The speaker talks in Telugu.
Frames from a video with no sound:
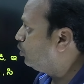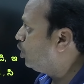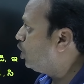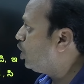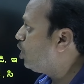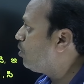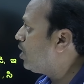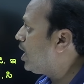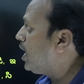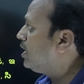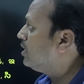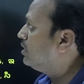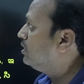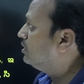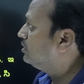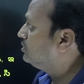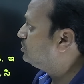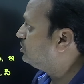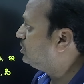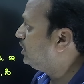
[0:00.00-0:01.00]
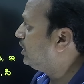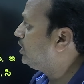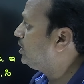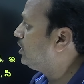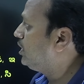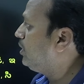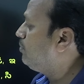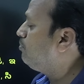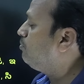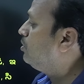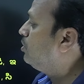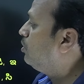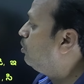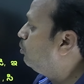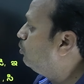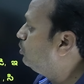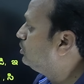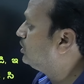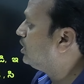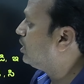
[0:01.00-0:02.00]
గోవా సిక్కిం
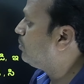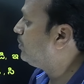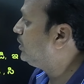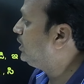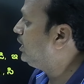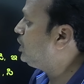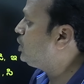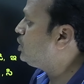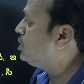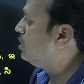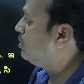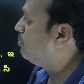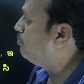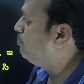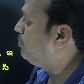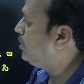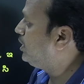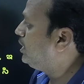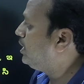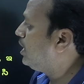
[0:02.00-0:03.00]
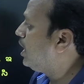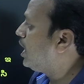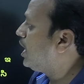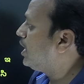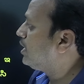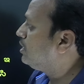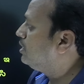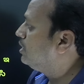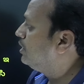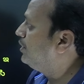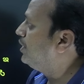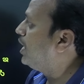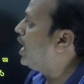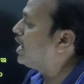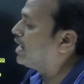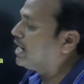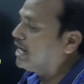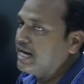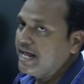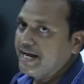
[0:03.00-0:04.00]
ఉత్తరప్రదేశ్ బీహార్
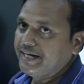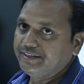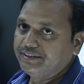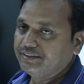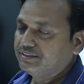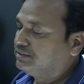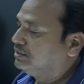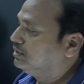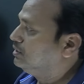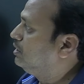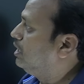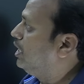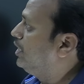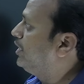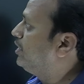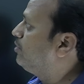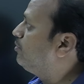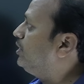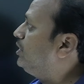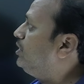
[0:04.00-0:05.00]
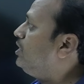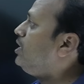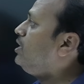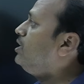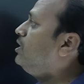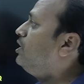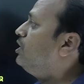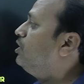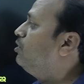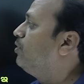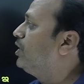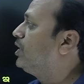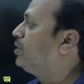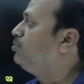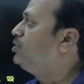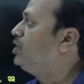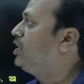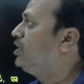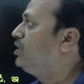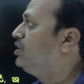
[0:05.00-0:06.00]
నాగాలాండ్ అనేటువంటిది
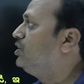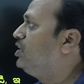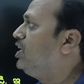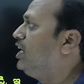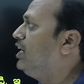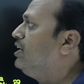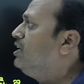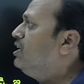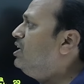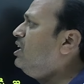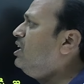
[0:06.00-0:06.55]
ఇవ్వటం జరిగింది